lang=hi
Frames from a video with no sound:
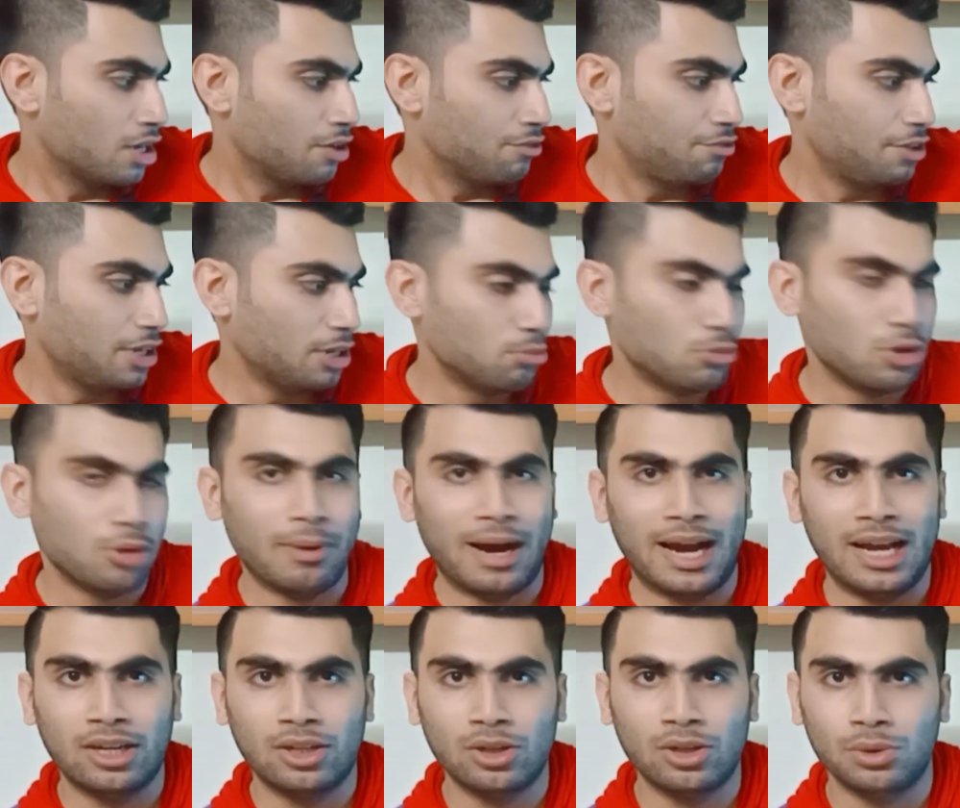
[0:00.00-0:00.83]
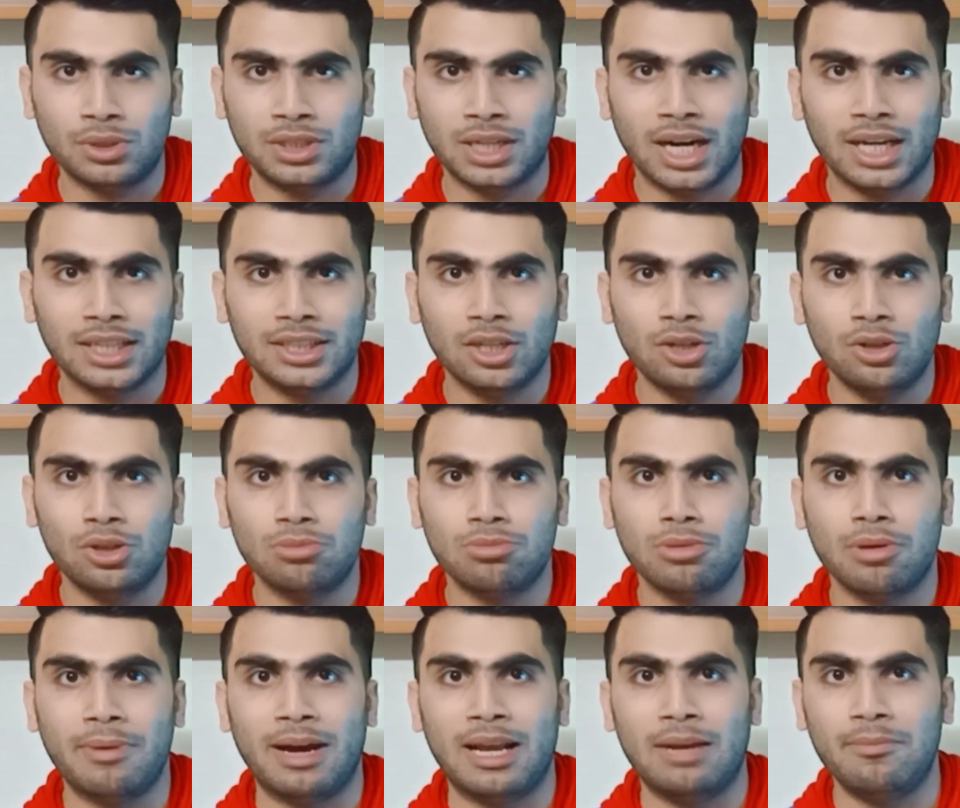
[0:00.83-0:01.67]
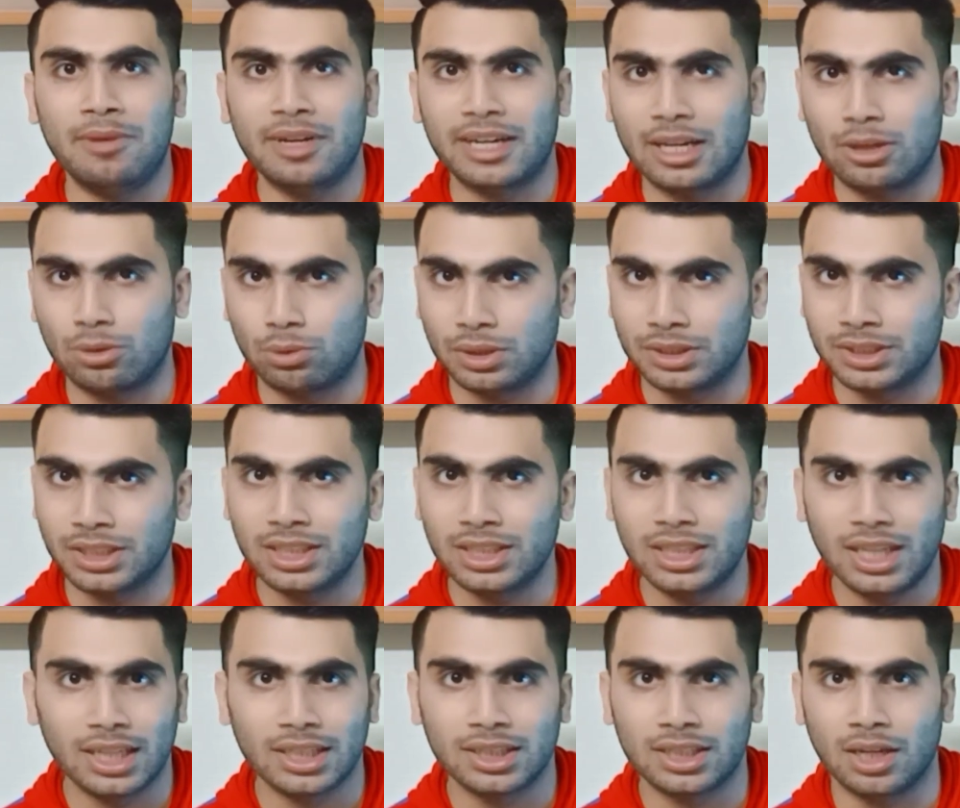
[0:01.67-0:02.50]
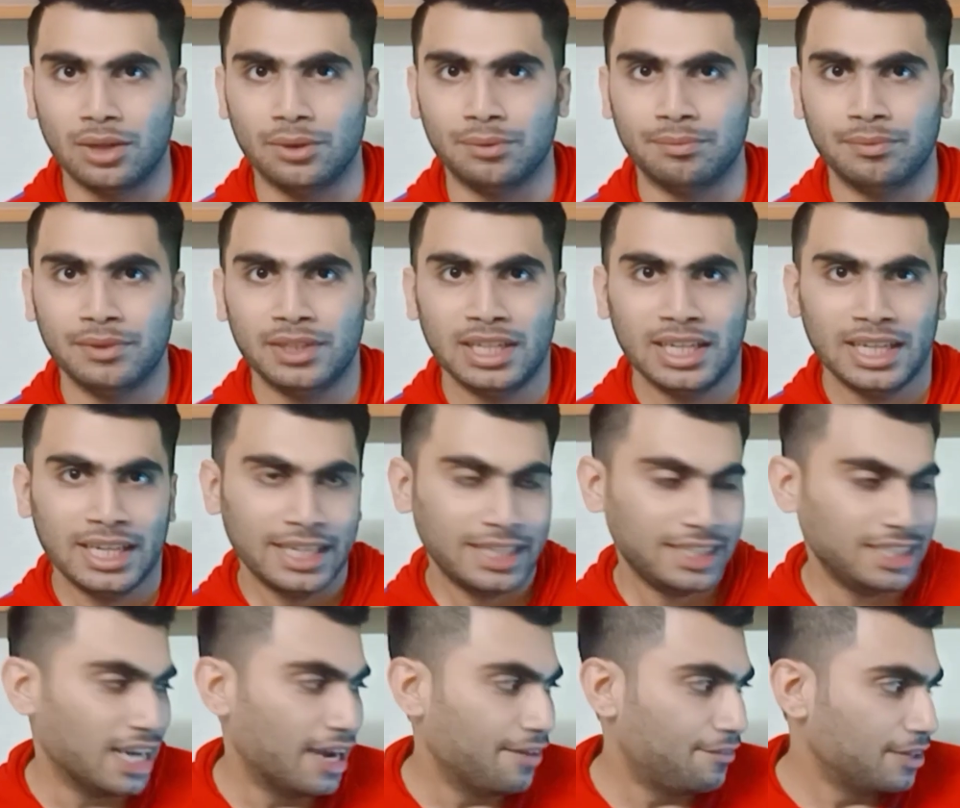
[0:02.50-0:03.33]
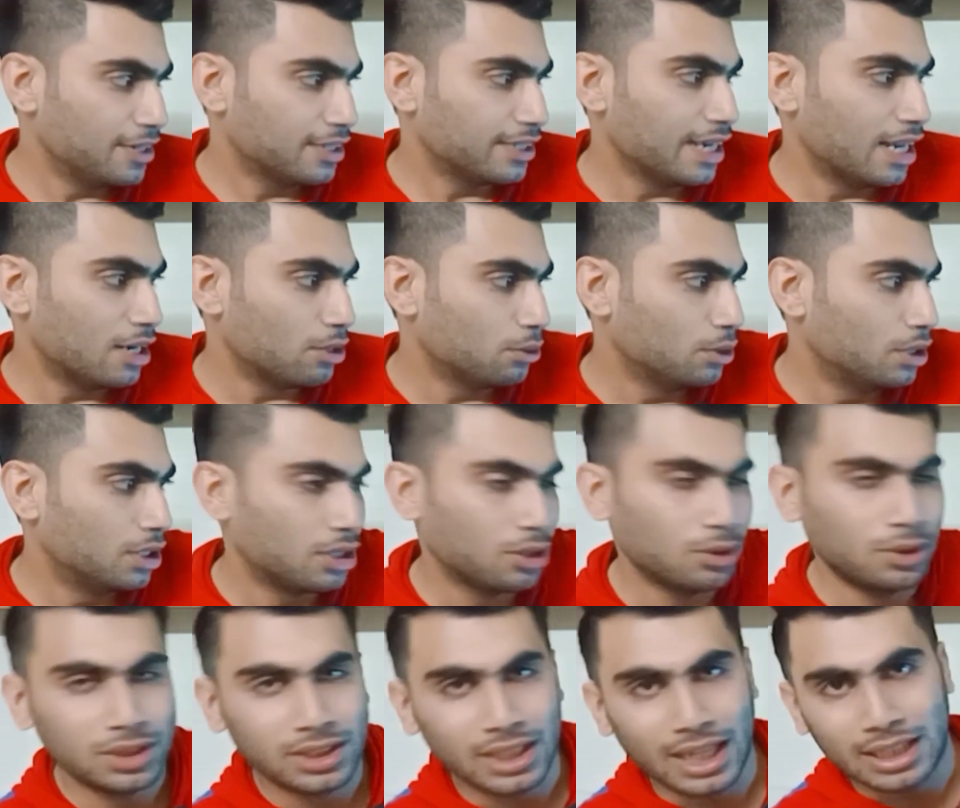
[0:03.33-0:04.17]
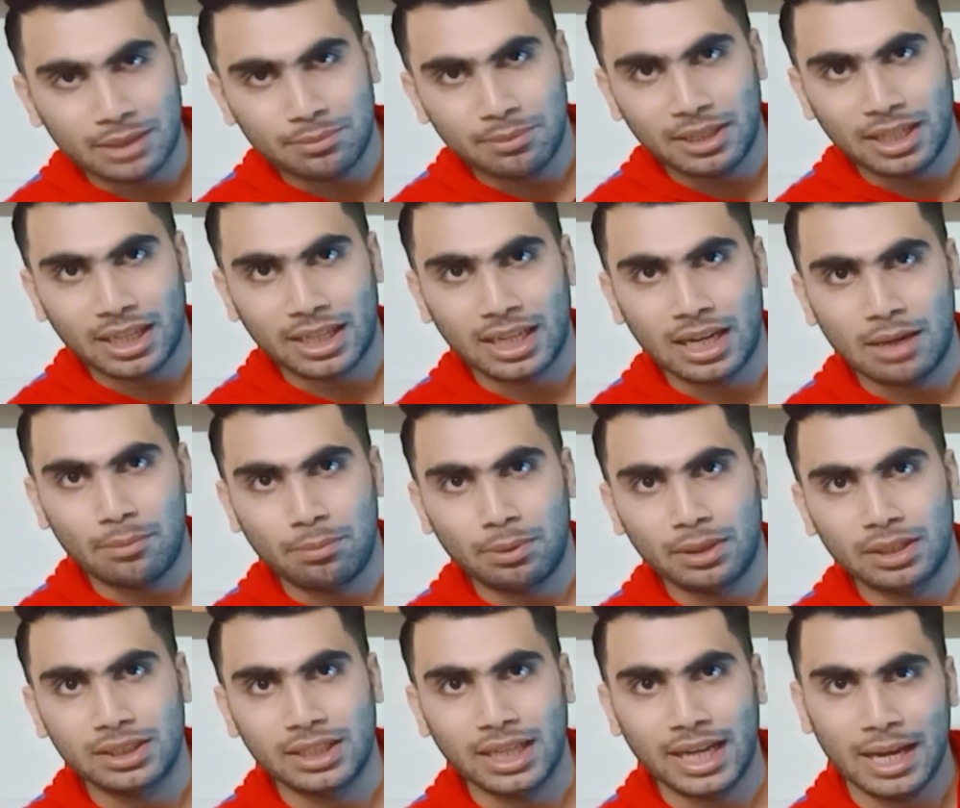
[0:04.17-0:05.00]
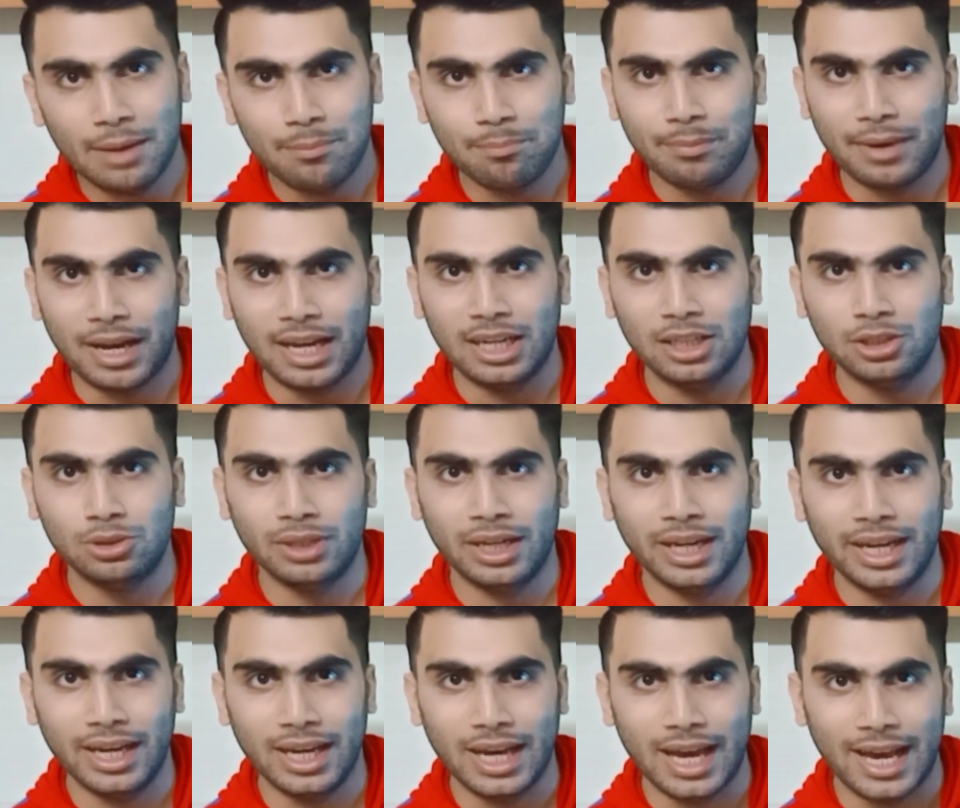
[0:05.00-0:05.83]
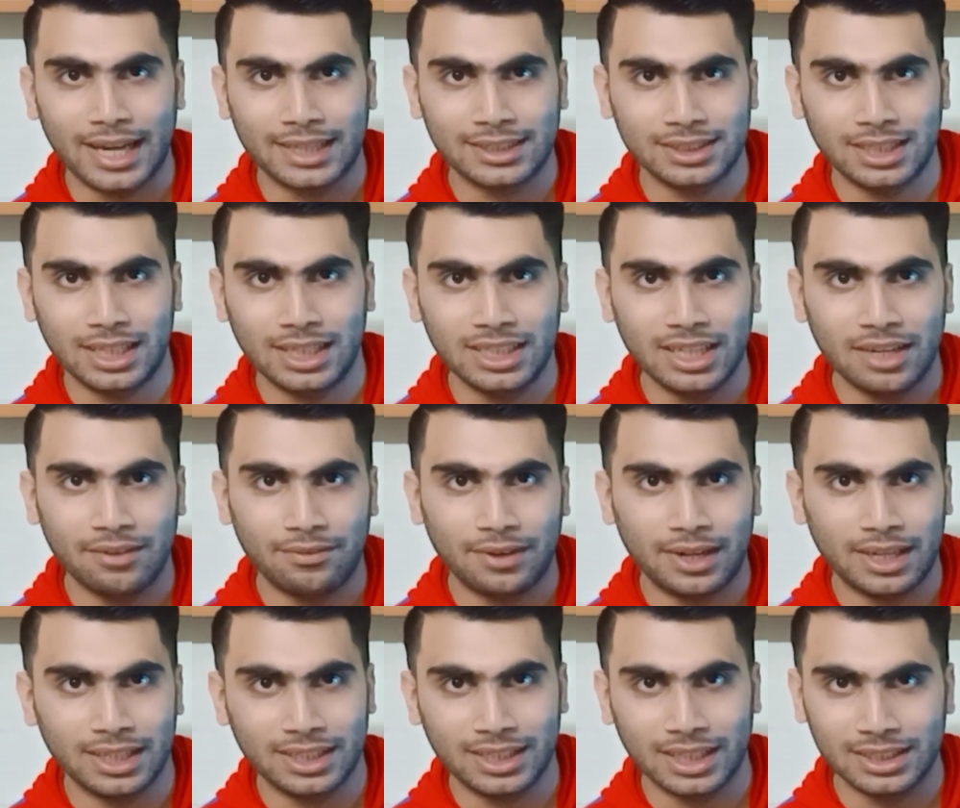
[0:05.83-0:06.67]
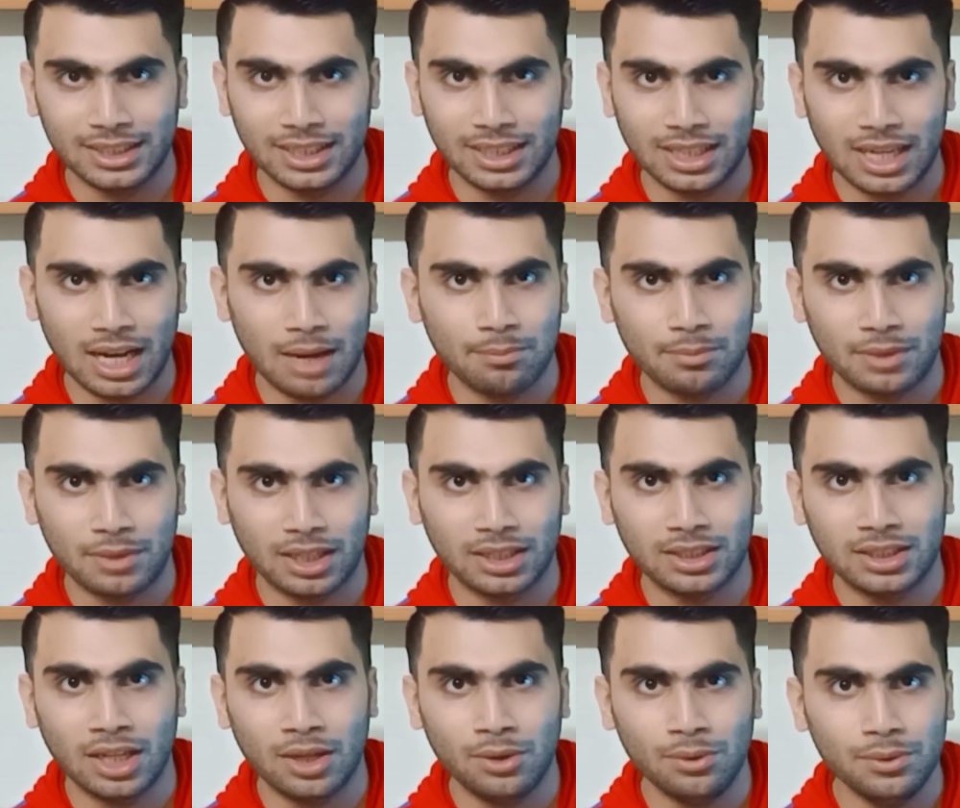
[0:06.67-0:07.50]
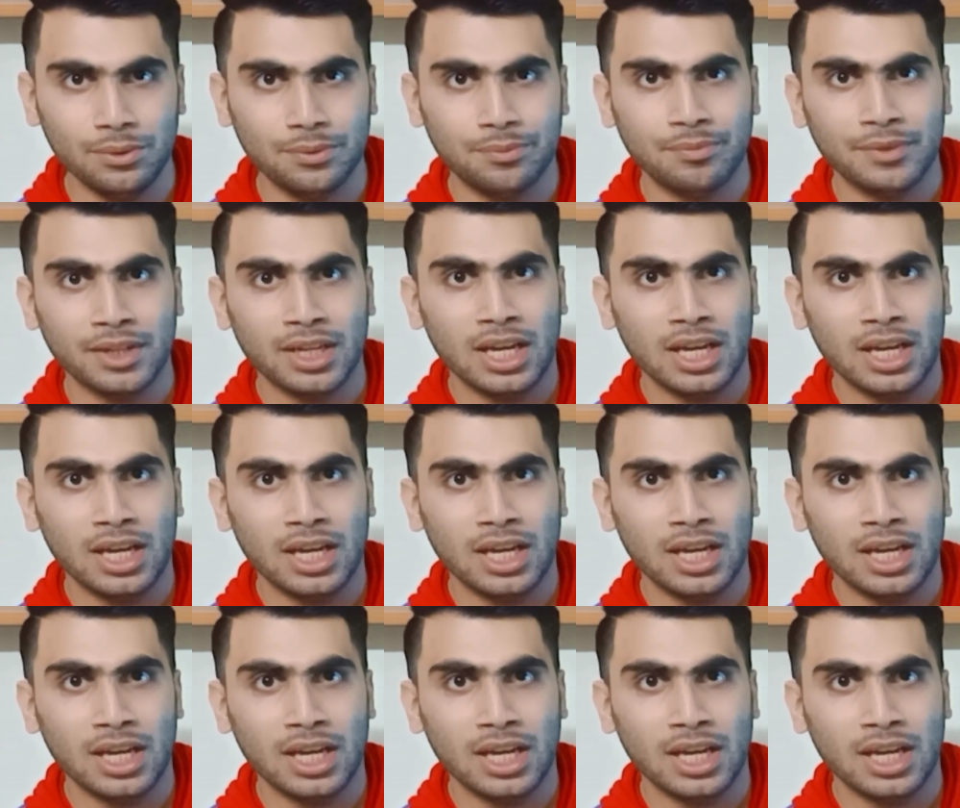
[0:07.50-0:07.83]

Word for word: फिर मोबाइल को उठाता हूँ और मोबाइल में कैलकुलेशन करता हूँ या फिर कैलकुलेटर को साथ में रखना पड़ता है पहले जो है एक्सेल या वर्ड के अंदर काम करता हूँ